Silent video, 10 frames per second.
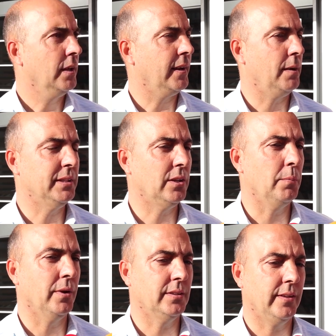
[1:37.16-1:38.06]
Realmente lo
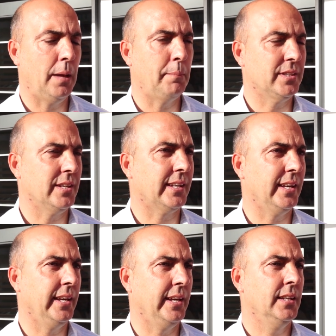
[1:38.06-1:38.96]
importante de la empresa es
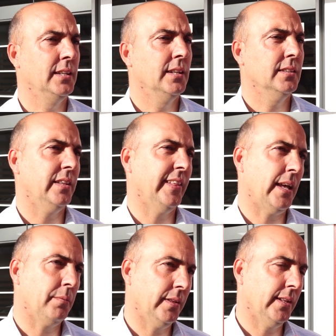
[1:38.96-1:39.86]
que
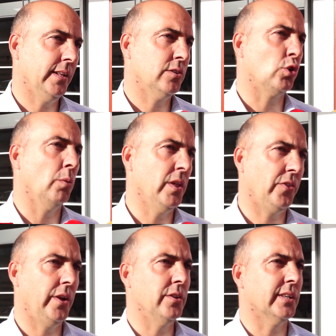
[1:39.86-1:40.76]
desde, desde su
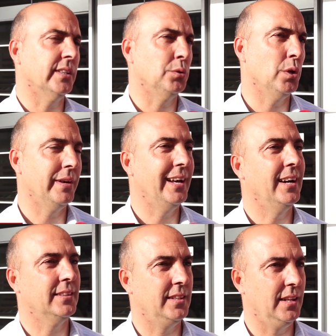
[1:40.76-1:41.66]
comienzo, el año 39,
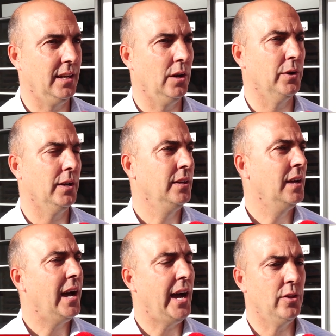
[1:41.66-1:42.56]
hasta ahora,
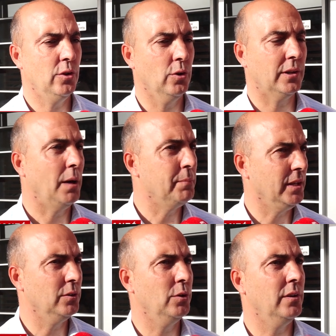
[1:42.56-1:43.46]
ha ido
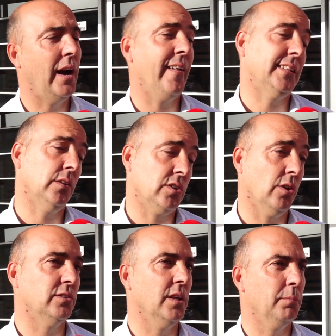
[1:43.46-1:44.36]
cambiando, adaptándose a
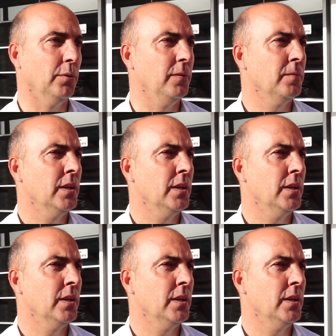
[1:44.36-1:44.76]
los tiempos,